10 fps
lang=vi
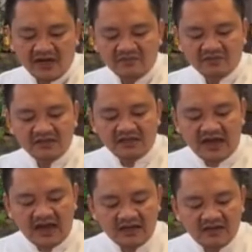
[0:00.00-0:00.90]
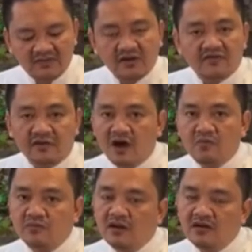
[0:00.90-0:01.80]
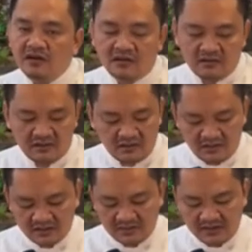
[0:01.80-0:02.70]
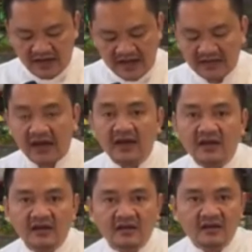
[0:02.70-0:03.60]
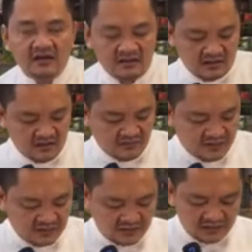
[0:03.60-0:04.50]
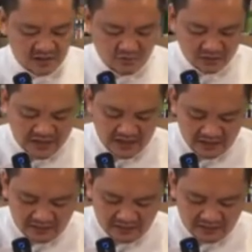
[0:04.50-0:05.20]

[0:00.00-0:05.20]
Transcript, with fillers: lắm tại vì cá khi mình cho vào nó không nó nó nó nó nó sẽ bị nát ra yeah. Dạ. đó và nó nó sẽ có mùi tanh á